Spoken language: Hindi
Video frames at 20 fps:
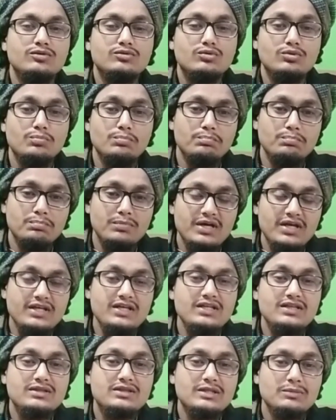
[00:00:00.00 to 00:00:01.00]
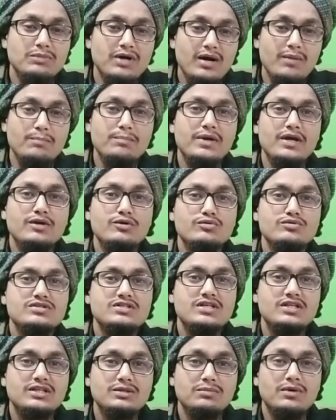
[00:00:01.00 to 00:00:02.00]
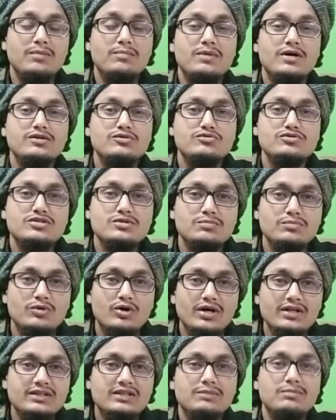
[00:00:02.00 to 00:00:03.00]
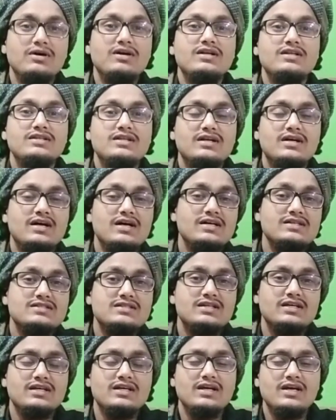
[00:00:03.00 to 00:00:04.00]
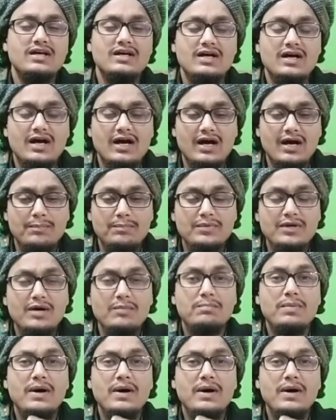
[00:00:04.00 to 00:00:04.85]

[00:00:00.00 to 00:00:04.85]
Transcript: तो मेरी तमाम बहनों से तमाम भाइयों से मुद्दबाना दरख्वास्त है अपना